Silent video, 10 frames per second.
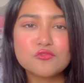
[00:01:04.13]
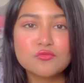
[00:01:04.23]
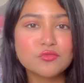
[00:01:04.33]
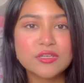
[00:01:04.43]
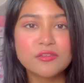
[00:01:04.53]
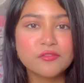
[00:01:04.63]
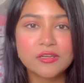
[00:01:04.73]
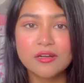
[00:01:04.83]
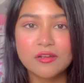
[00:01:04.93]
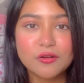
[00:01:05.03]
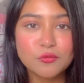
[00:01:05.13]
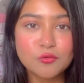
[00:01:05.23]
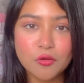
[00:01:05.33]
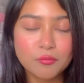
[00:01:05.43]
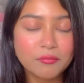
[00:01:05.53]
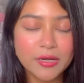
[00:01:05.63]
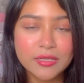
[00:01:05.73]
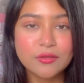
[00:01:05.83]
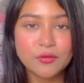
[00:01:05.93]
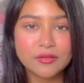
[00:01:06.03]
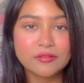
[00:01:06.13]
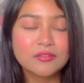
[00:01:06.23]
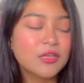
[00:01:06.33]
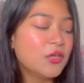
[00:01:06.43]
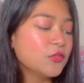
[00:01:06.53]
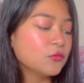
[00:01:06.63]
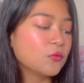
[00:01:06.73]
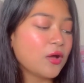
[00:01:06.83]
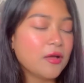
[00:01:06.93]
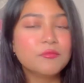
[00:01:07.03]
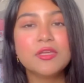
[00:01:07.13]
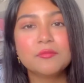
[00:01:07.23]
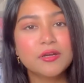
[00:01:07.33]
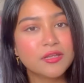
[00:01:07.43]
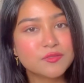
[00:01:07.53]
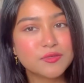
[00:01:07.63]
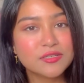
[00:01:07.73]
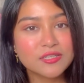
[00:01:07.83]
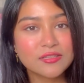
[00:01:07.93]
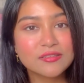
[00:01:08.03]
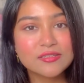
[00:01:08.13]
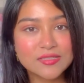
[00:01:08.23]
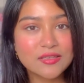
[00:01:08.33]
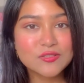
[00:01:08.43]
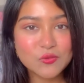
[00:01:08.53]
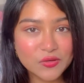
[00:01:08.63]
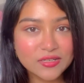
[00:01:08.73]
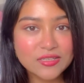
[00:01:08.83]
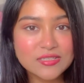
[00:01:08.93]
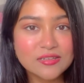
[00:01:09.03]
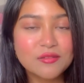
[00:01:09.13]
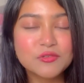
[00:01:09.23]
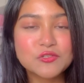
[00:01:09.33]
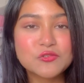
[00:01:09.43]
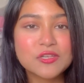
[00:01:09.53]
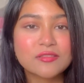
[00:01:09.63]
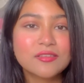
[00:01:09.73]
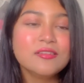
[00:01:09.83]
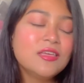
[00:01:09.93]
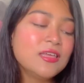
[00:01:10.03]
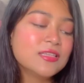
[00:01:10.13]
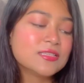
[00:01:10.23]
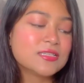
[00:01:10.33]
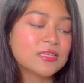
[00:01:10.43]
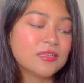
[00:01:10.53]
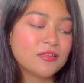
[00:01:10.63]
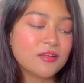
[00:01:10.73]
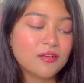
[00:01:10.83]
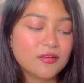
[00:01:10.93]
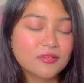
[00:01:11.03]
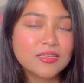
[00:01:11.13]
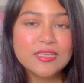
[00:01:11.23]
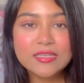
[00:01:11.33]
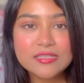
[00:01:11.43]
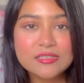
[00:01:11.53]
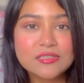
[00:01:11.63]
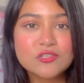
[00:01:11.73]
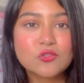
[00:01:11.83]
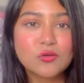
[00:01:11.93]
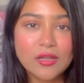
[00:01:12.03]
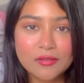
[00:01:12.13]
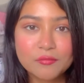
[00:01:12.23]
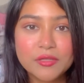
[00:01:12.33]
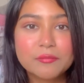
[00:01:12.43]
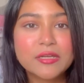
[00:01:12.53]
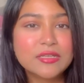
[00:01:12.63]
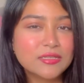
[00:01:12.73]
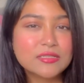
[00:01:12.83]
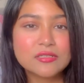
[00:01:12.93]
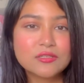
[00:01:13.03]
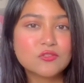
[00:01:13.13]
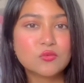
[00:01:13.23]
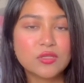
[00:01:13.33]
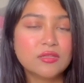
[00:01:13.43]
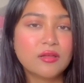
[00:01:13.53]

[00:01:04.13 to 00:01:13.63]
শুধু কিনে ফেলে রাখার কোনো মানেই হয় না তো আমি আমার হাজব্যান্ডের সাথে ডিসকাস করে নিয়েছিলাম রিজুর সাথে যে কি কি জিনিস তোর লাগবে বা কি কি জিনিস তুই